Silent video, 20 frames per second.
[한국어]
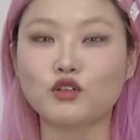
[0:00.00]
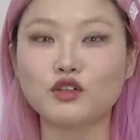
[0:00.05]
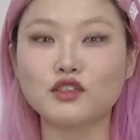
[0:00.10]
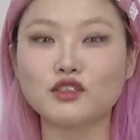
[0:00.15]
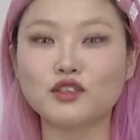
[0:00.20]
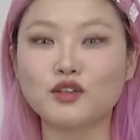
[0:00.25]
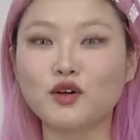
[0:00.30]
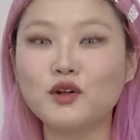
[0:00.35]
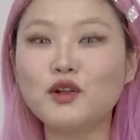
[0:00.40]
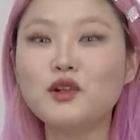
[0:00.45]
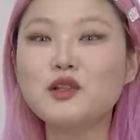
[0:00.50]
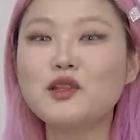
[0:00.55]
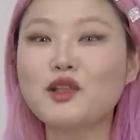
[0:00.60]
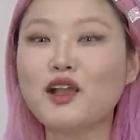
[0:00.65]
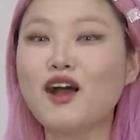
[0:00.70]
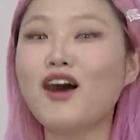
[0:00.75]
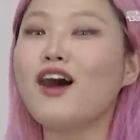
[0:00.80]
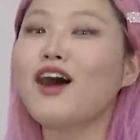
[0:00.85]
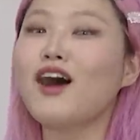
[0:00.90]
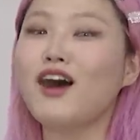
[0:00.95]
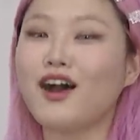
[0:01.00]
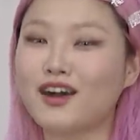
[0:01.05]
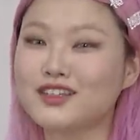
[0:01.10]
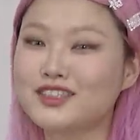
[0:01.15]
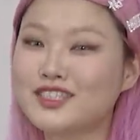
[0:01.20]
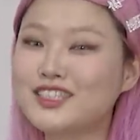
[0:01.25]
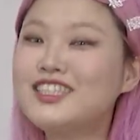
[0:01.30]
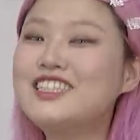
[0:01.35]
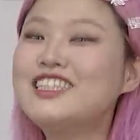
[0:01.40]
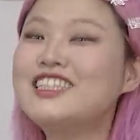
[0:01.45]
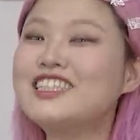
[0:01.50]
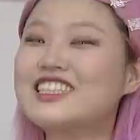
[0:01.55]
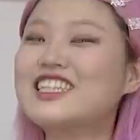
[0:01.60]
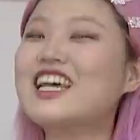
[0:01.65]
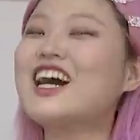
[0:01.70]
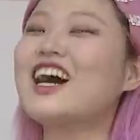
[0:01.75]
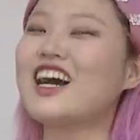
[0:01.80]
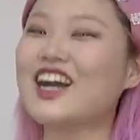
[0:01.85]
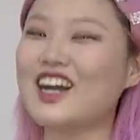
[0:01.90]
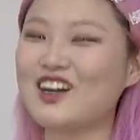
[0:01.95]
그래서 아
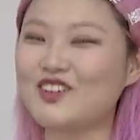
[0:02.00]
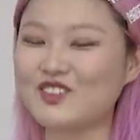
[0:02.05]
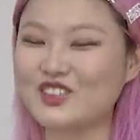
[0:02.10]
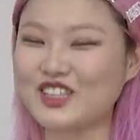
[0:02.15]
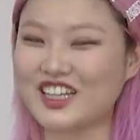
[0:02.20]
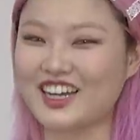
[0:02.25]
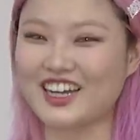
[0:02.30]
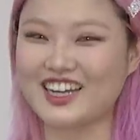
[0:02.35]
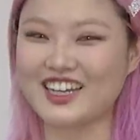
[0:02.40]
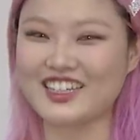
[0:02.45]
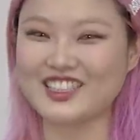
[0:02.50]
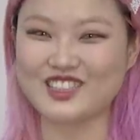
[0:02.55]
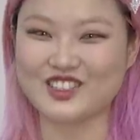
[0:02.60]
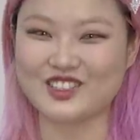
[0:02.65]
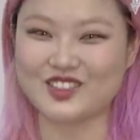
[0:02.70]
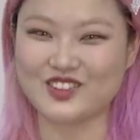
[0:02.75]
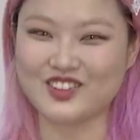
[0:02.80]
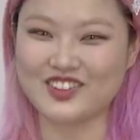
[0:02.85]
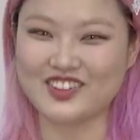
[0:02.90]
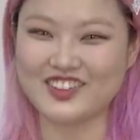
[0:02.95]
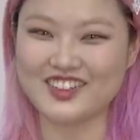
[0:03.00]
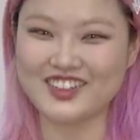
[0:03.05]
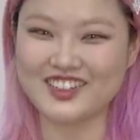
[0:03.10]
진짠가 보다 했어.